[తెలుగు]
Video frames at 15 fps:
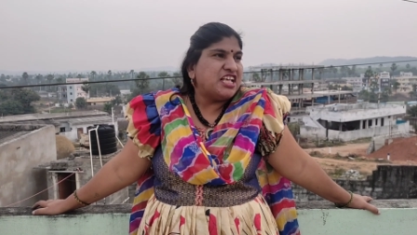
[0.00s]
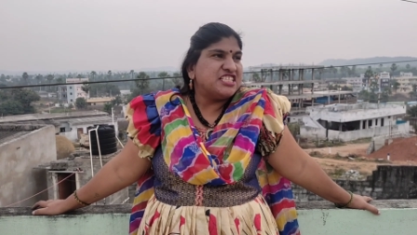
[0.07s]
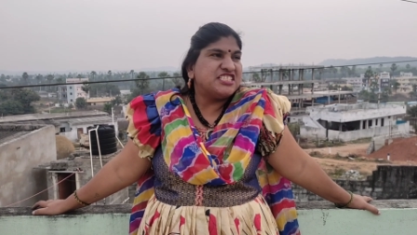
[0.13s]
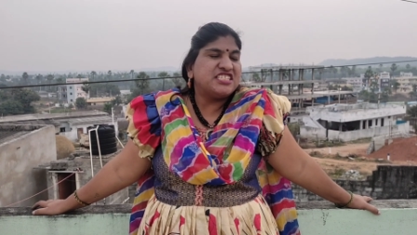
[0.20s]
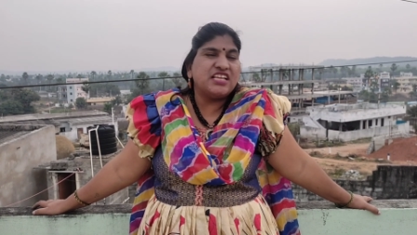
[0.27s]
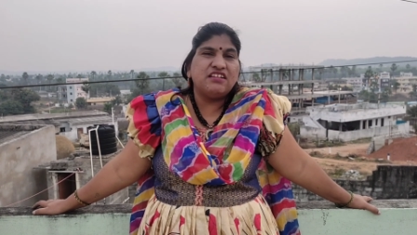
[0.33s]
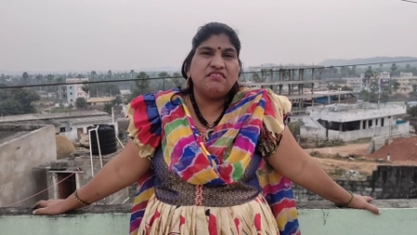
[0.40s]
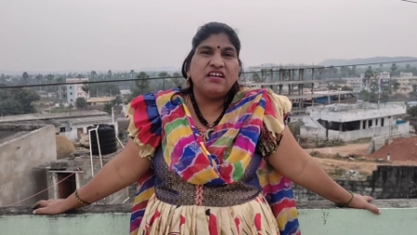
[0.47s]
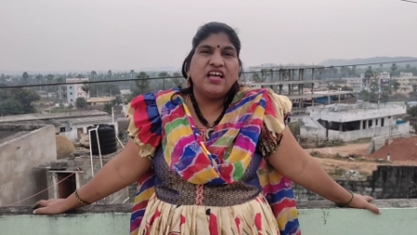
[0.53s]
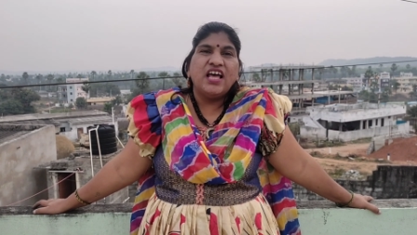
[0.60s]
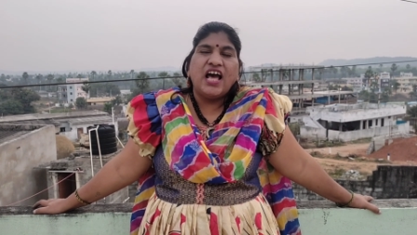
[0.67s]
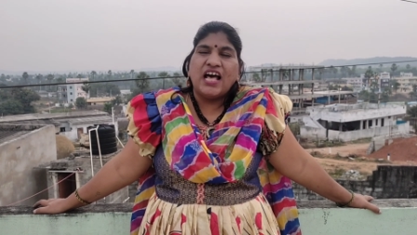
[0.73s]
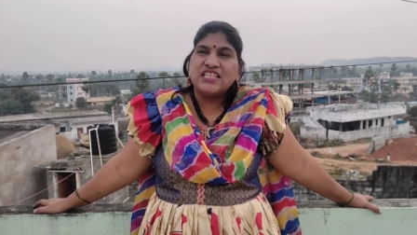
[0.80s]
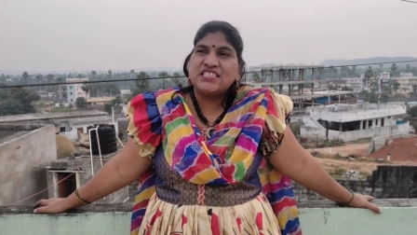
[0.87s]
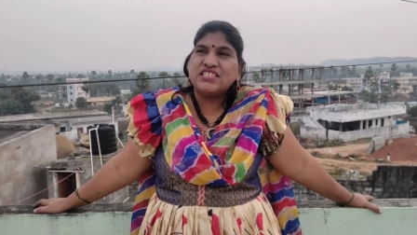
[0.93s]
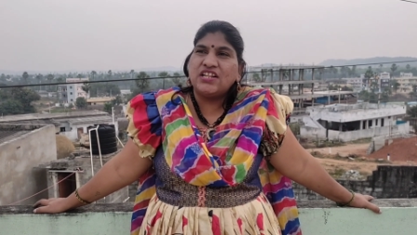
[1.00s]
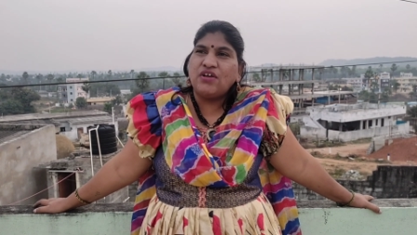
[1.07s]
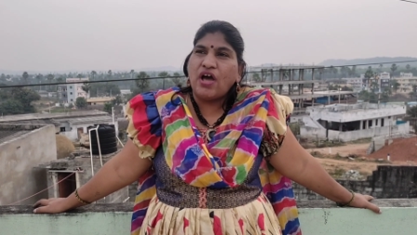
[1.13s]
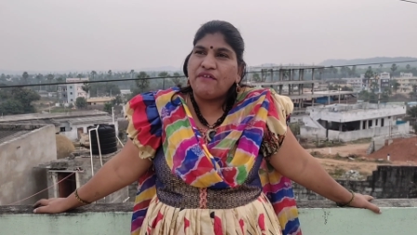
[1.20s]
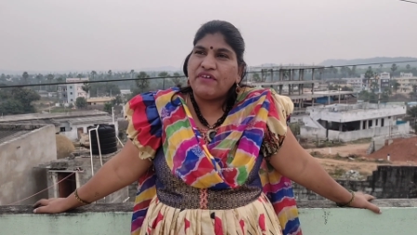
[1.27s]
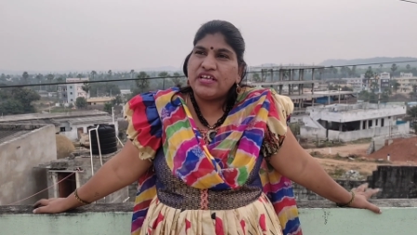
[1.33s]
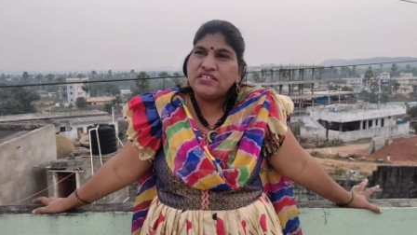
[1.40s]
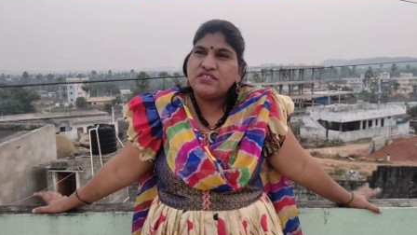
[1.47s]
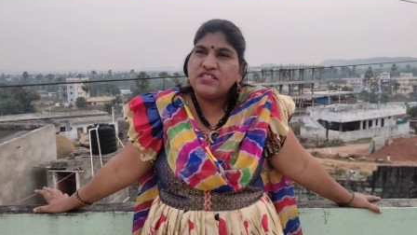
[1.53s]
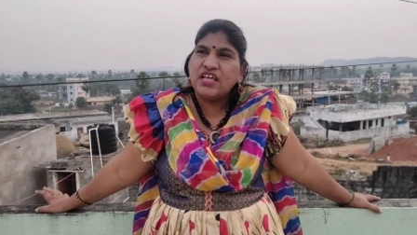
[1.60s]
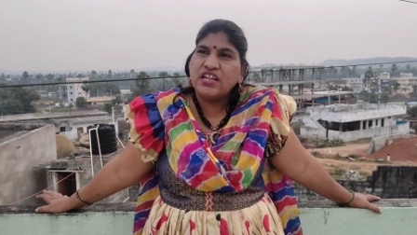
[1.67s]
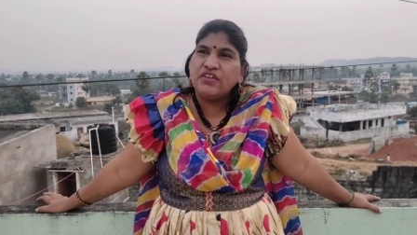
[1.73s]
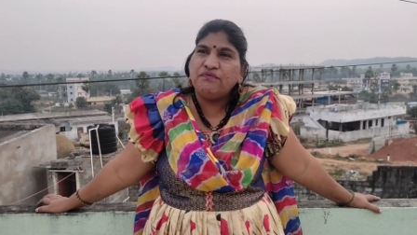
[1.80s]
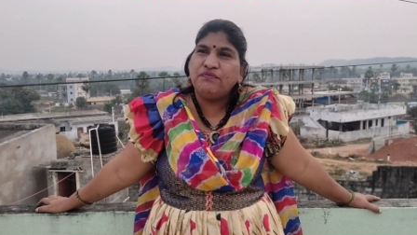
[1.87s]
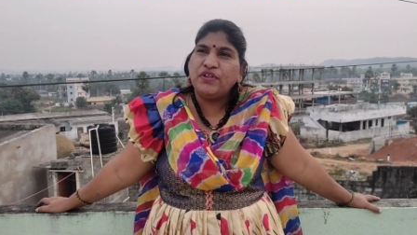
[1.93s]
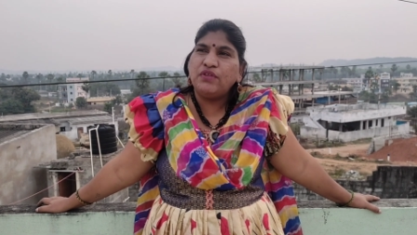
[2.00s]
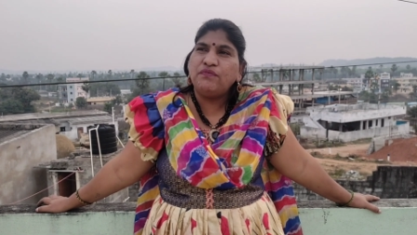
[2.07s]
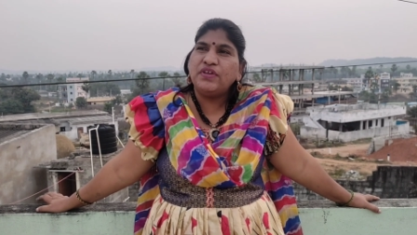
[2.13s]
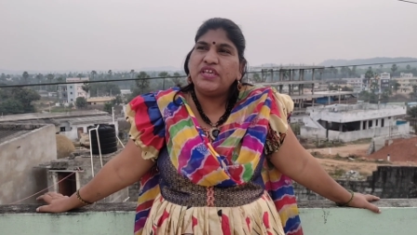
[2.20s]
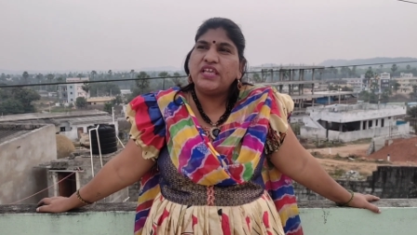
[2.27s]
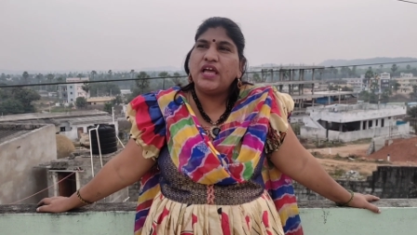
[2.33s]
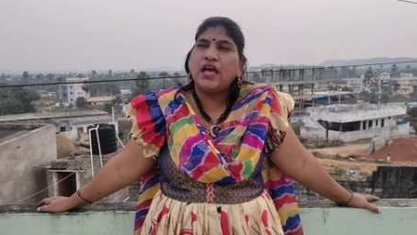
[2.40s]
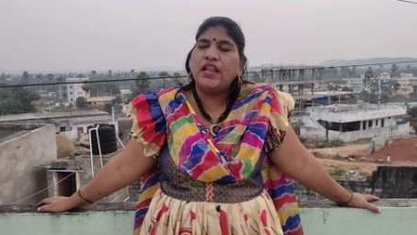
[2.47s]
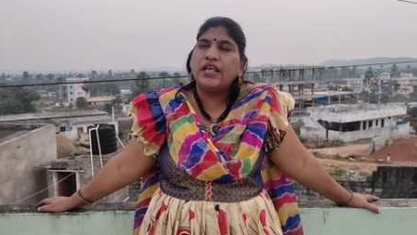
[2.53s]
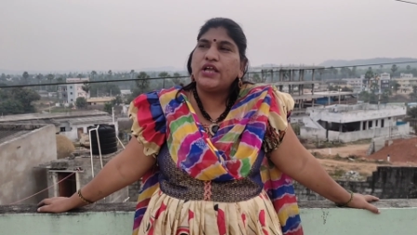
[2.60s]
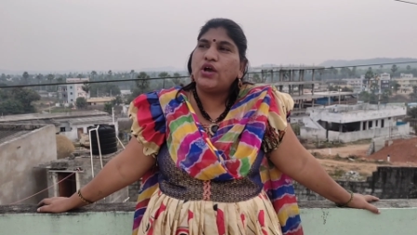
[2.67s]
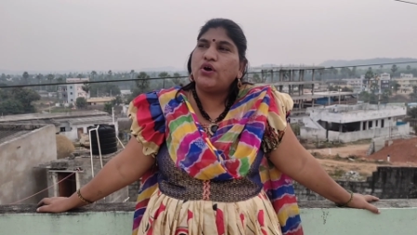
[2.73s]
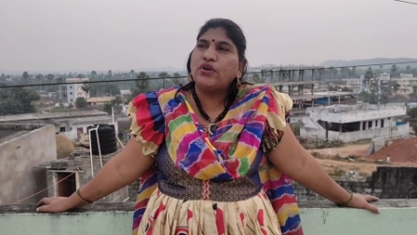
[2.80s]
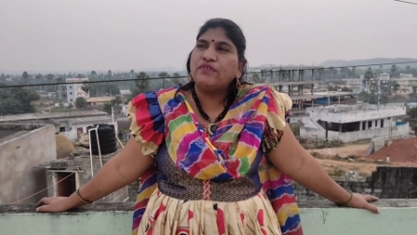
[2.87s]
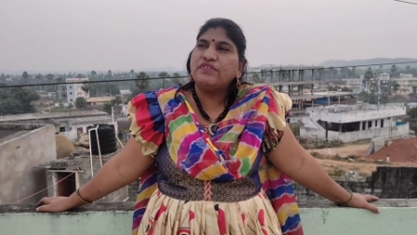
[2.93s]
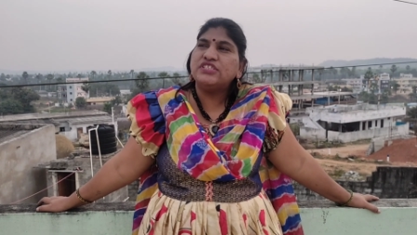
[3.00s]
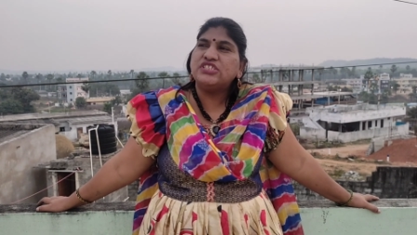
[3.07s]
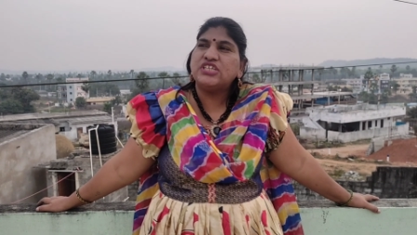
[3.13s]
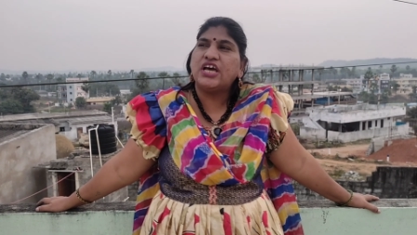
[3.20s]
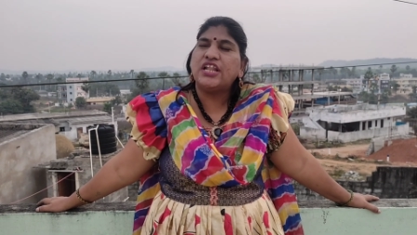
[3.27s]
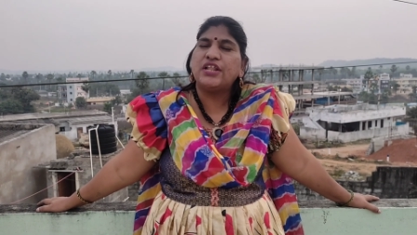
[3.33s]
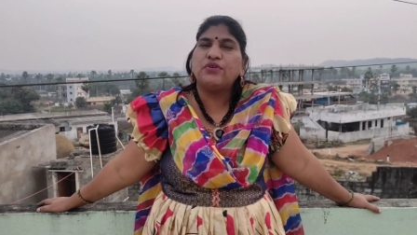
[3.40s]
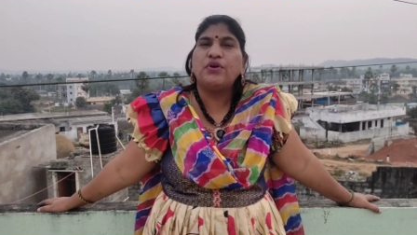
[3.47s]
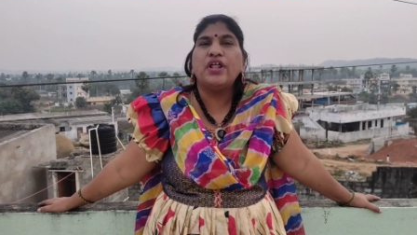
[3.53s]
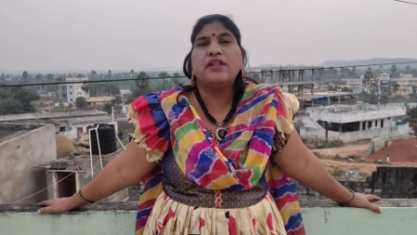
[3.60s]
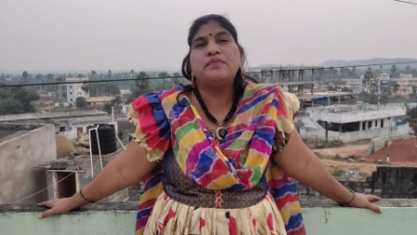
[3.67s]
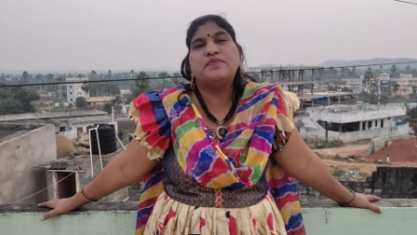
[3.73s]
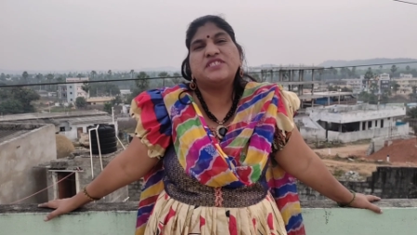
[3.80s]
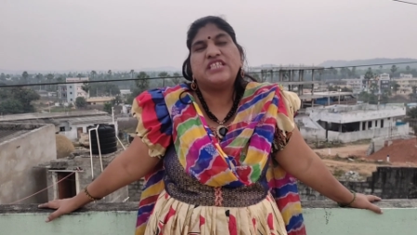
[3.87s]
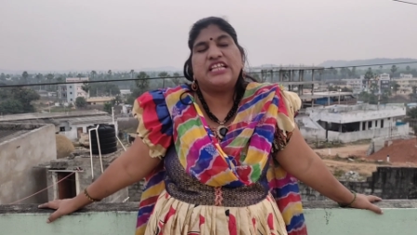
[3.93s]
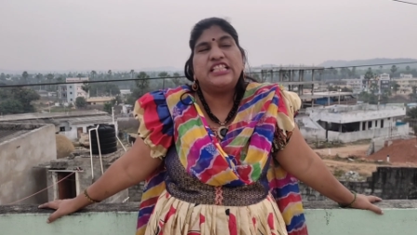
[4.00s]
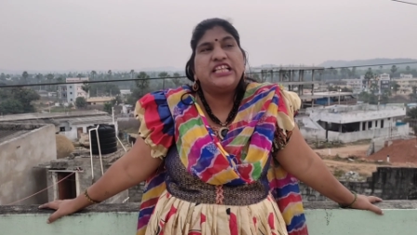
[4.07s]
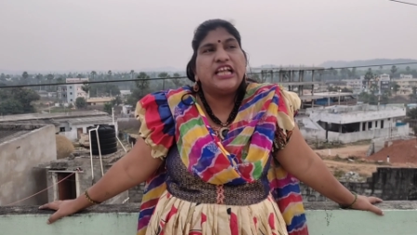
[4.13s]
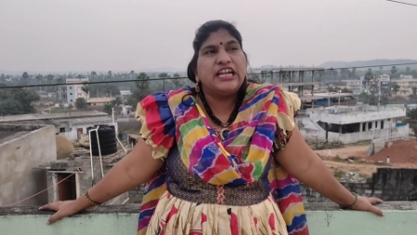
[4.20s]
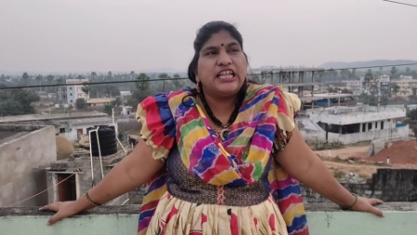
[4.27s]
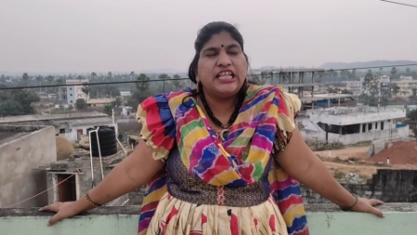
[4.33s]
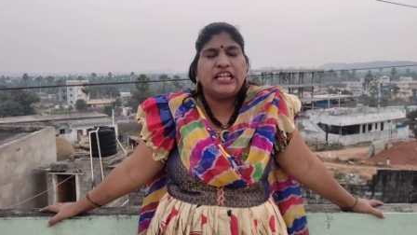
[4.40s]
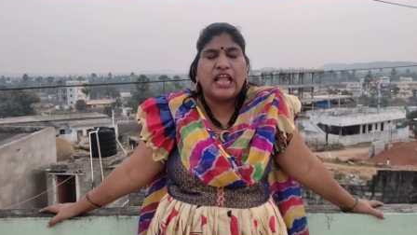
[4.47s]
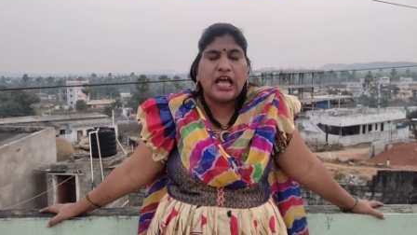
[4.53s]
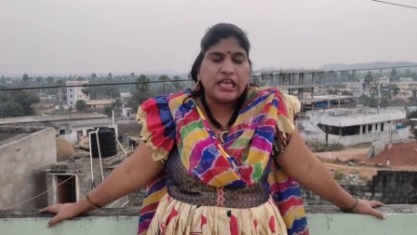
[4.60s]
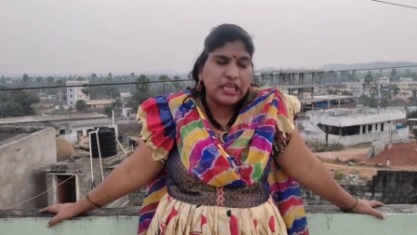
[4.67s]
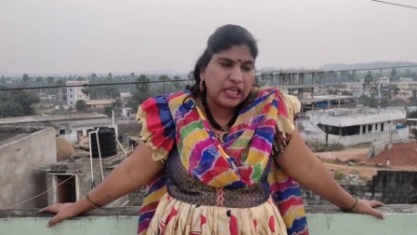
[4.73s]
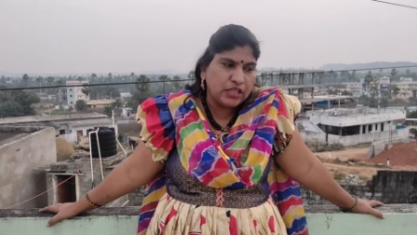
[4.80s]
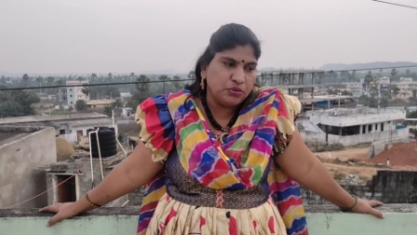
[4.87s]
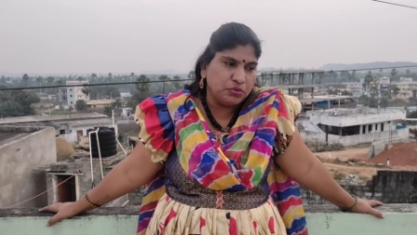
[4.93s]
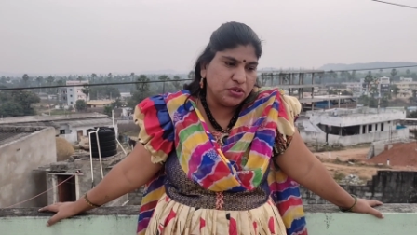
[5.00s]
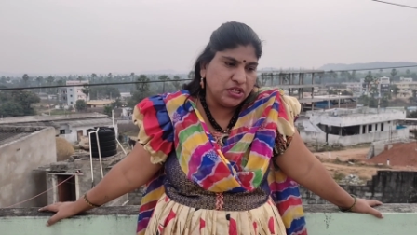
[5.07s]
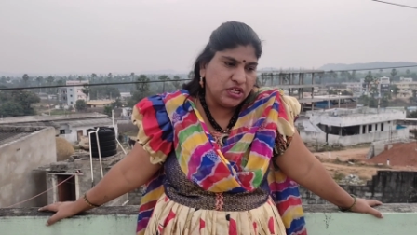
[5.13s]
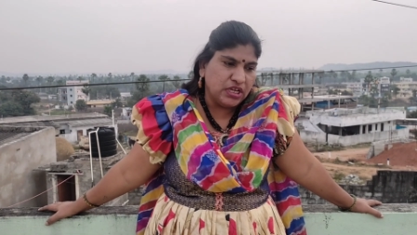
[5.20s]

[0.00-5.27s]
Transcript: అస్సలు అస్సలు ఆ వయసు దానికి విలువ ఇవ్వాలి గౌరవించాలని కూడా అనిపిస్తుంది ఎందుకంటే నాకే కాదు